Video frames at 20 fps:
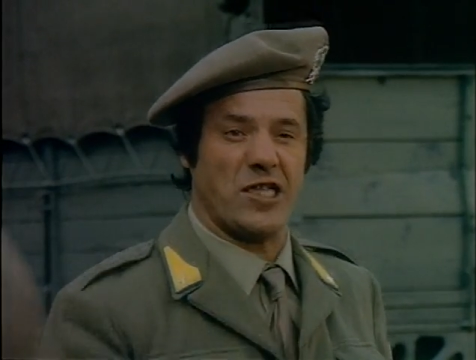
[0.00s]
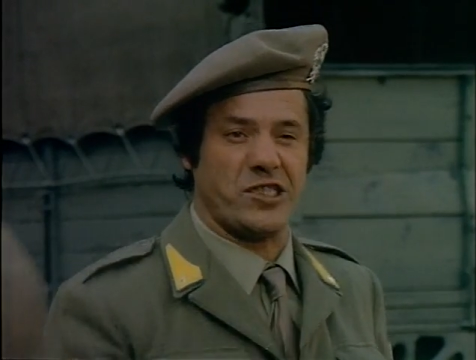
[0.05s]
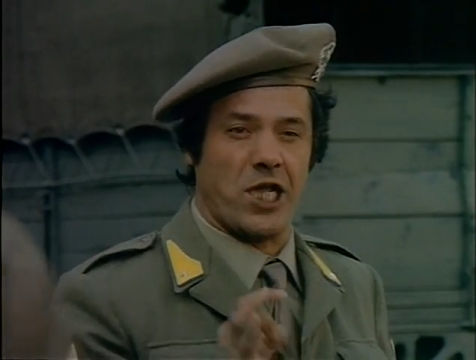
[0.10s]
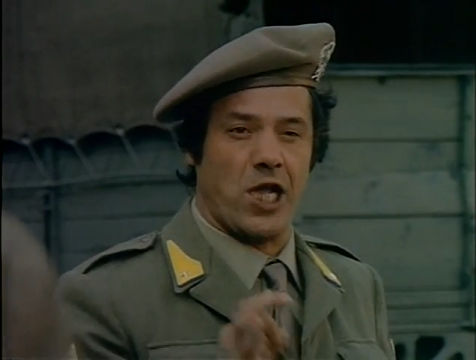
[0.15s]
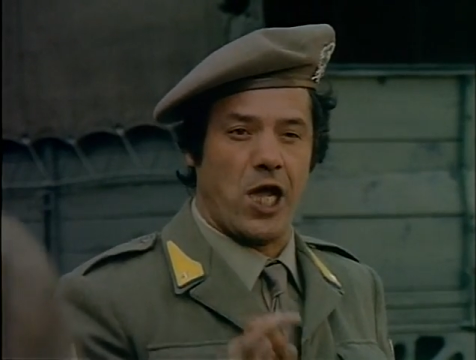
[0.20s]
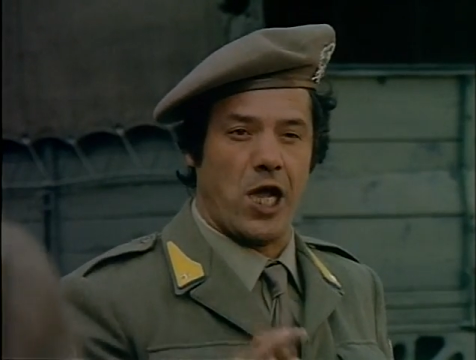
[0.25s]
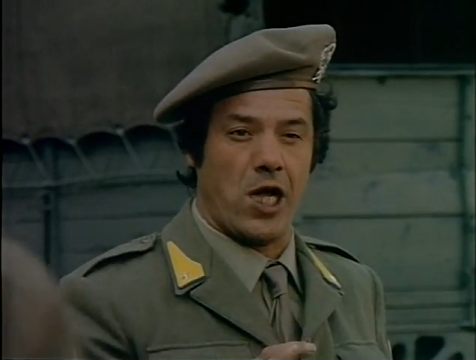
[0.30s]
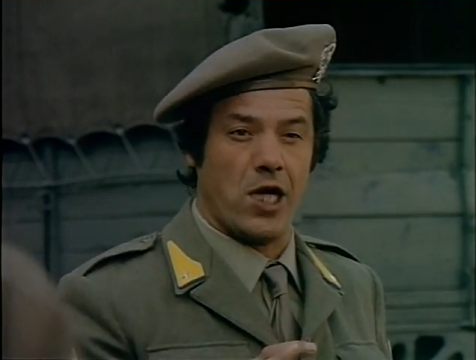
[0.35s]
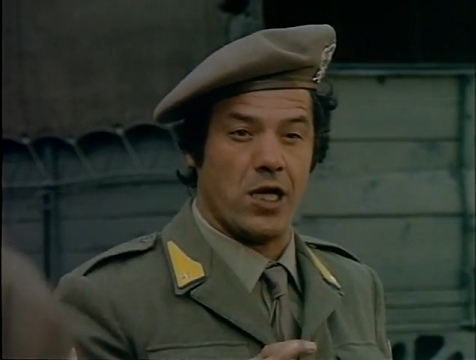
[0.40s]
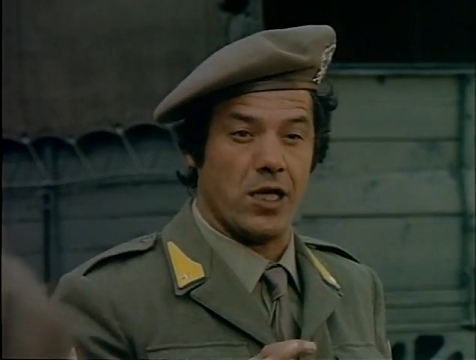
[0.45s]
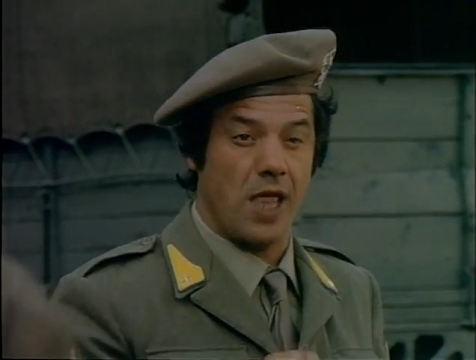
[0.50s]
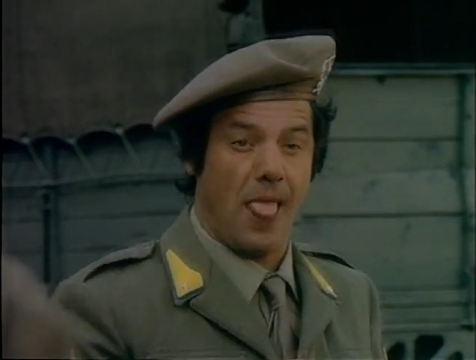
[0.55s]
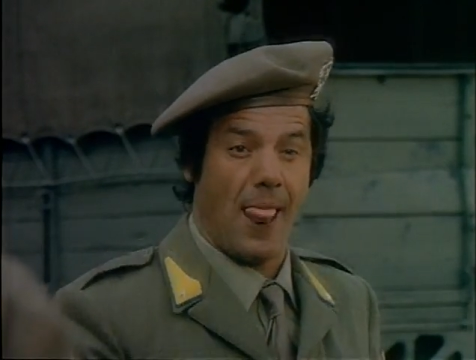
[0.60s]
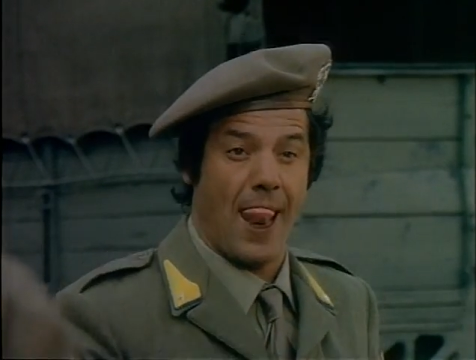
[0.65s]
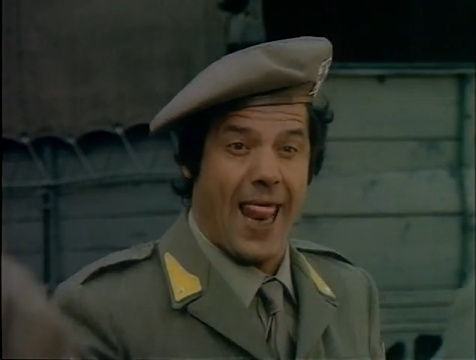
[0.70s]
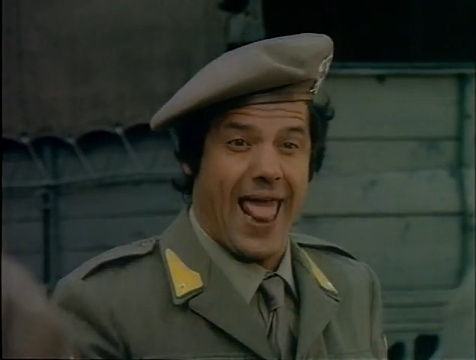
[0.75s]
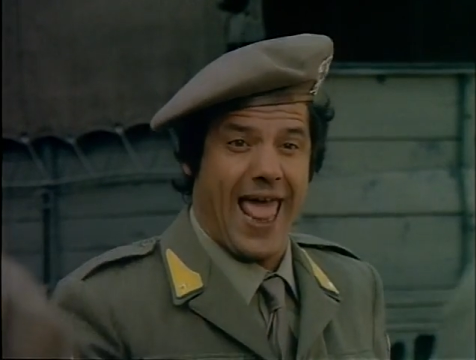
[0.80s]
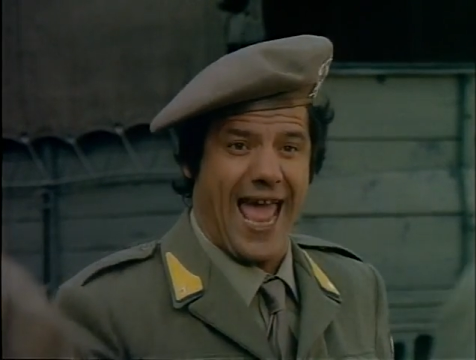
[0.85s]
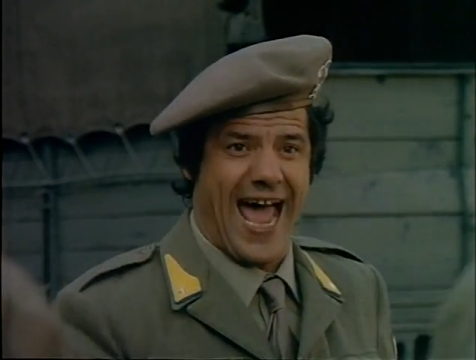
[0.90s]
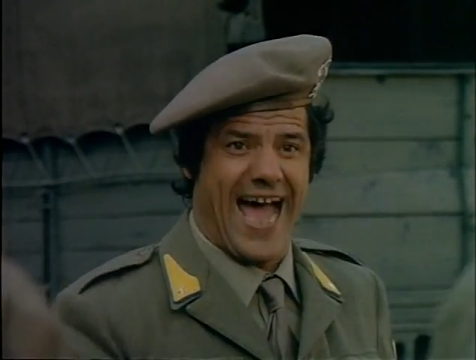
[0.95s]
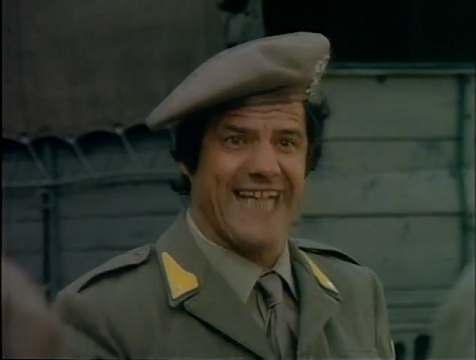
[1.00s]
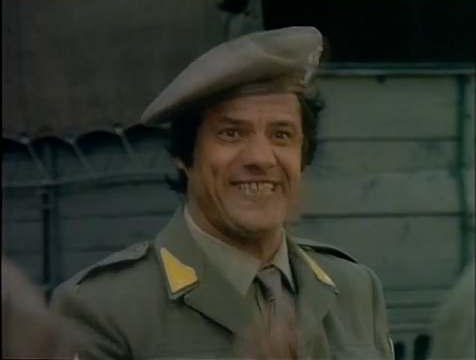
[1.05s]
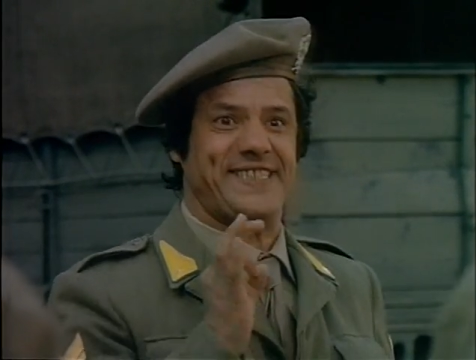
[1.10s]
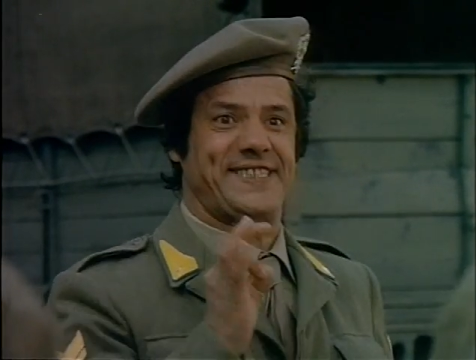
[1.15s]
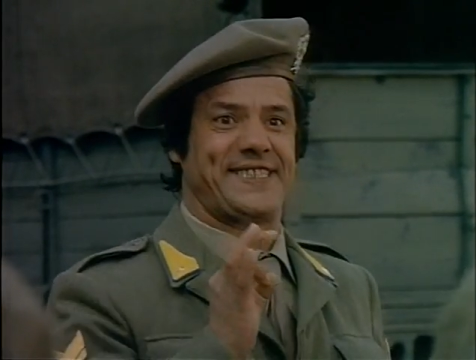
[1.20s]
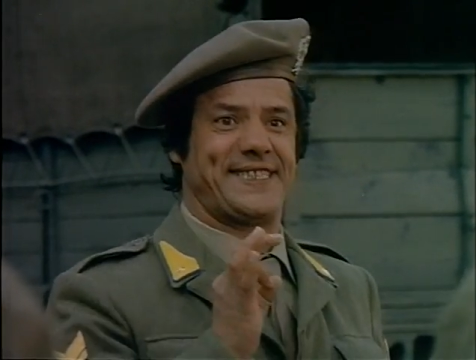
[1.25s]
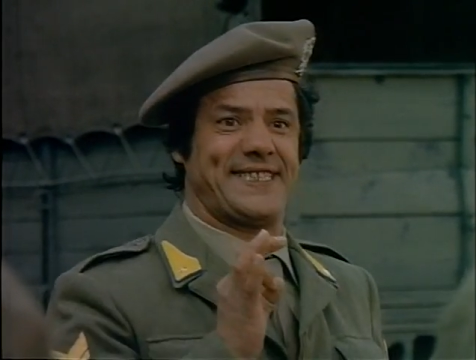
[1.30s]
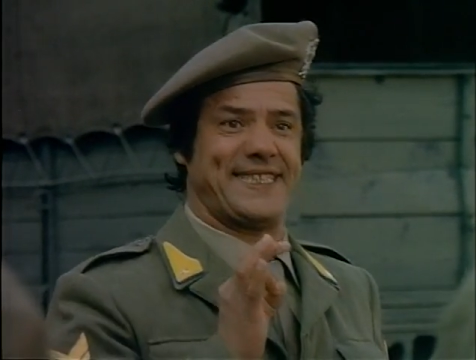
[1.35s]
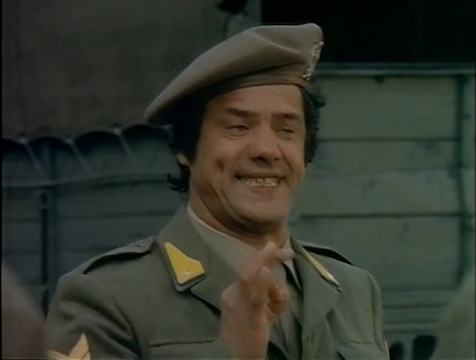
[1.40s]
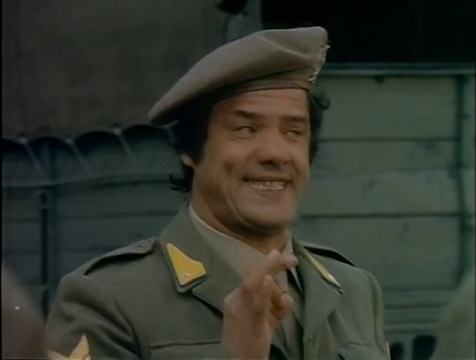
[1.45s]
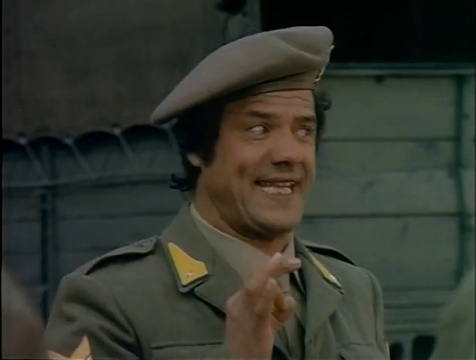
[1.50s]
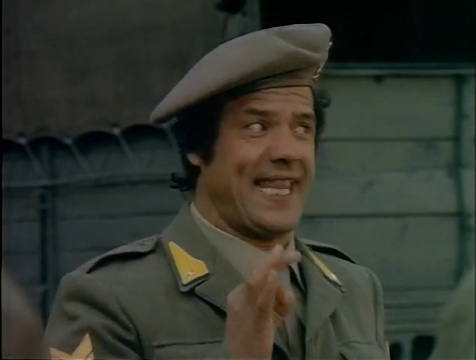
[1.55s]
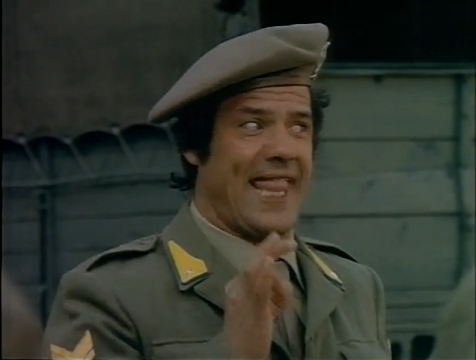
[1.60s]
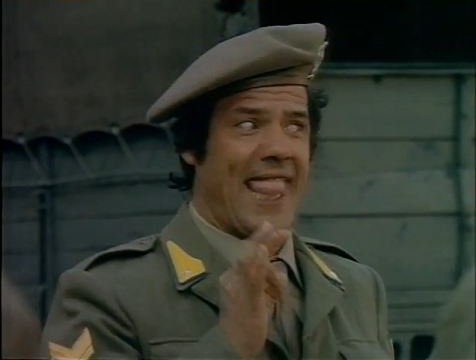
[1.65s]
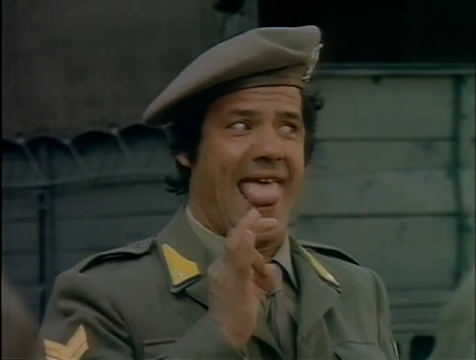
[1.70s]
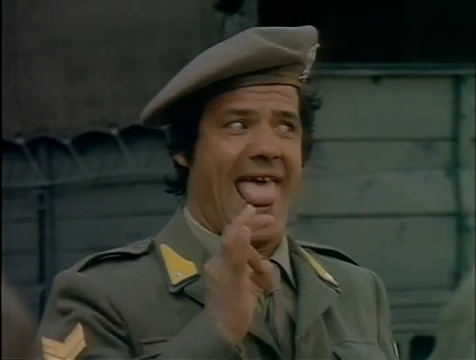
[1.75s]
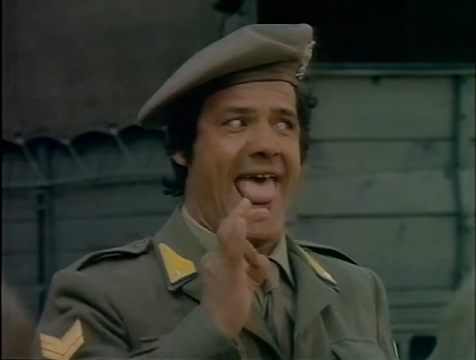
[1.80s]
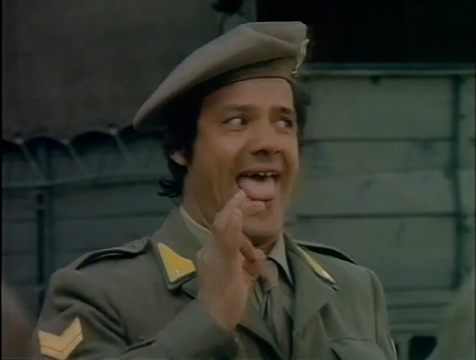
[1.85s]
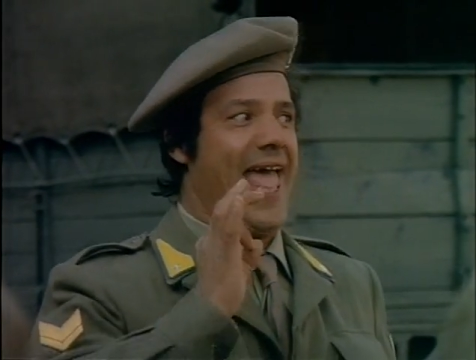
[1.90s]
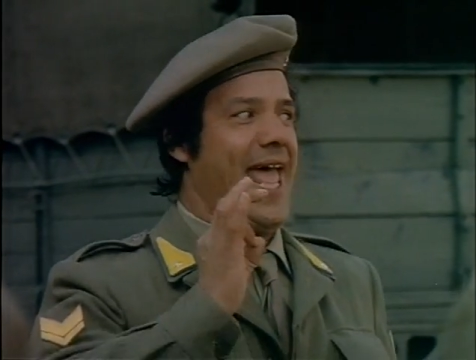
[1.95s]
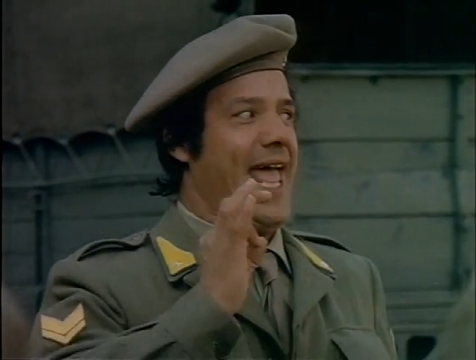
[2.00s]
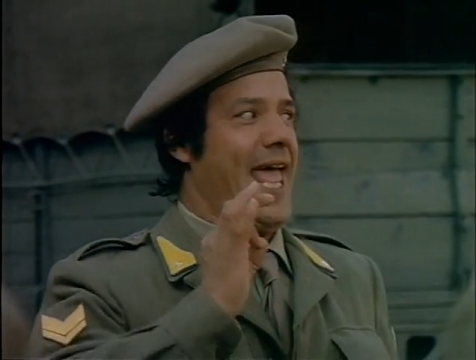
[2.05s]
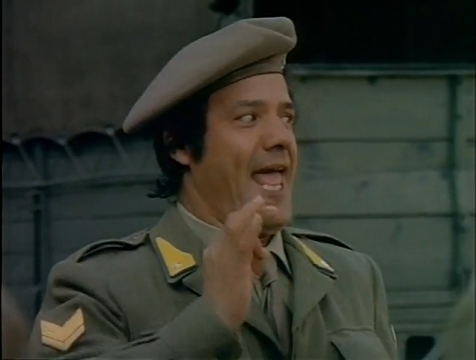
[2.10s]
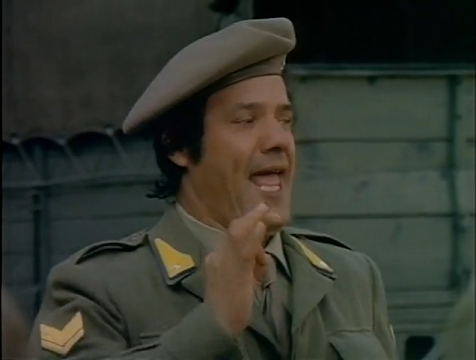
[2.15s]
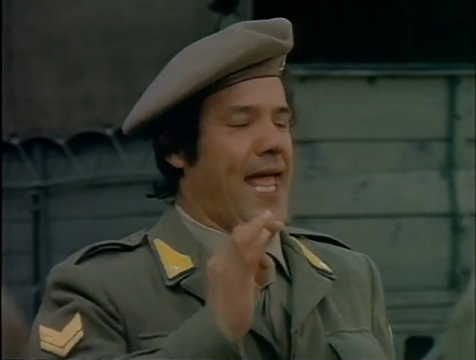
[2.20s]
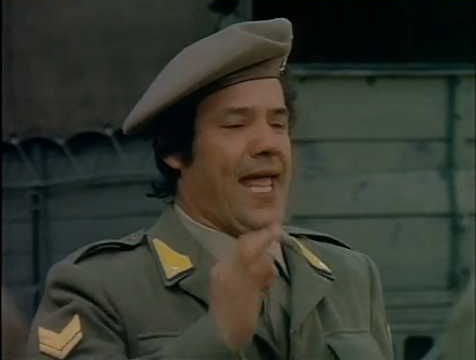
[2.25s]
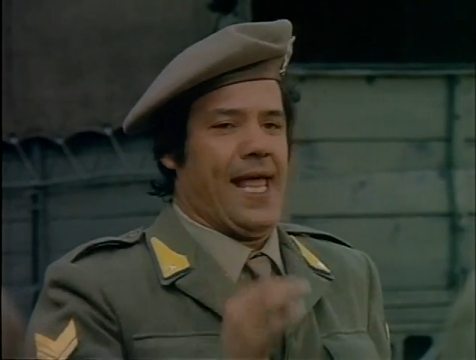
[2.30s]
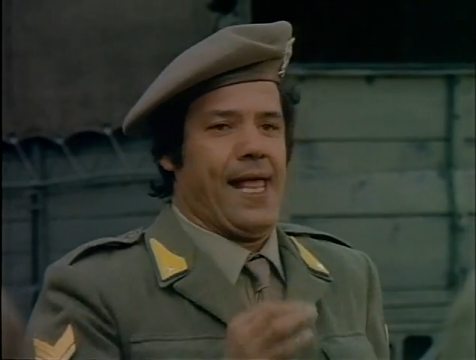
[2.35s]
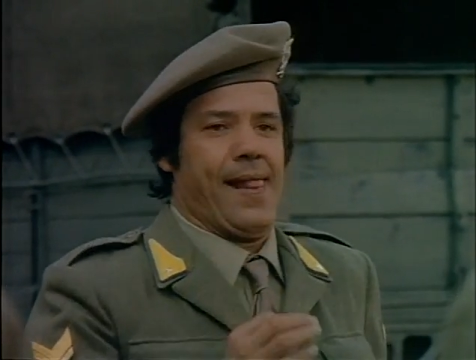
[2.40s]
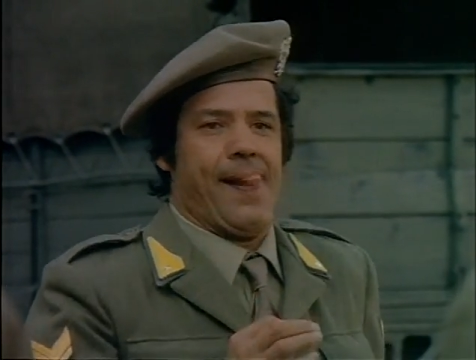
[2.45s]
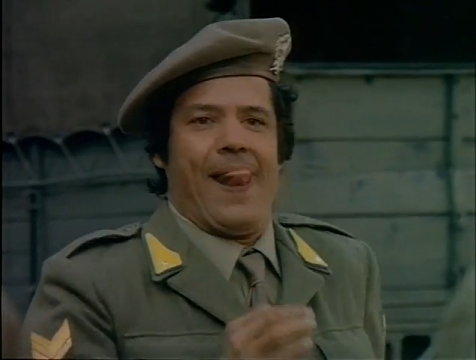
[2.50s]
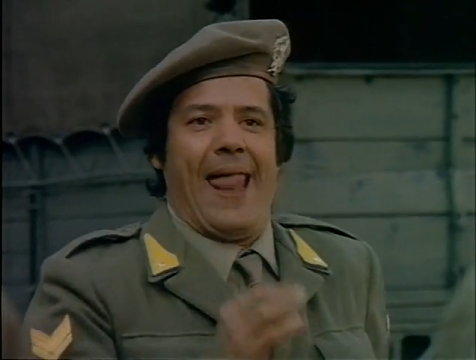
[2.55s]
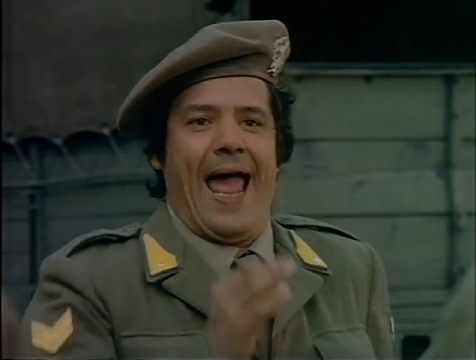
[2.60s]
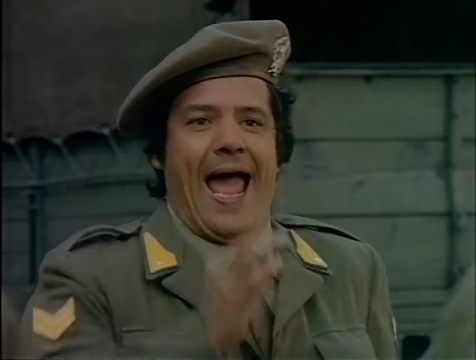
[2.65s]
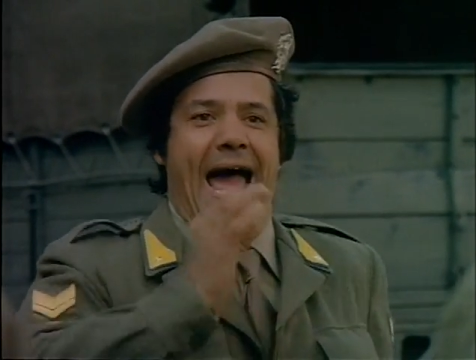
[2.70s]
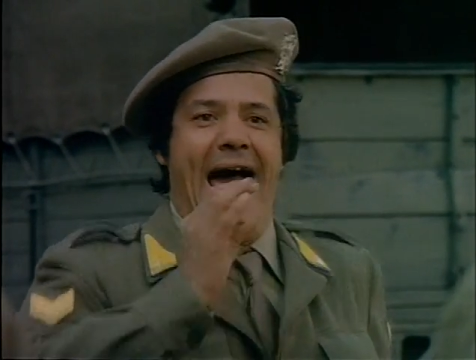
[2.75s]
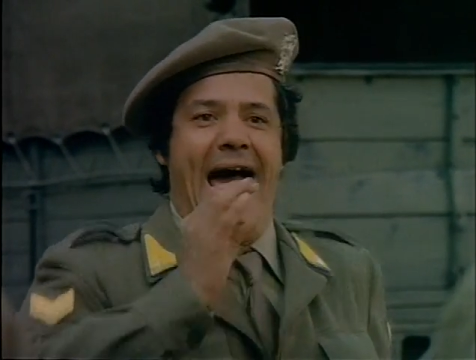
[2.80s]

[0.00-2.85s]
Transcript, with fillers: Eh! Hat! No! Hat!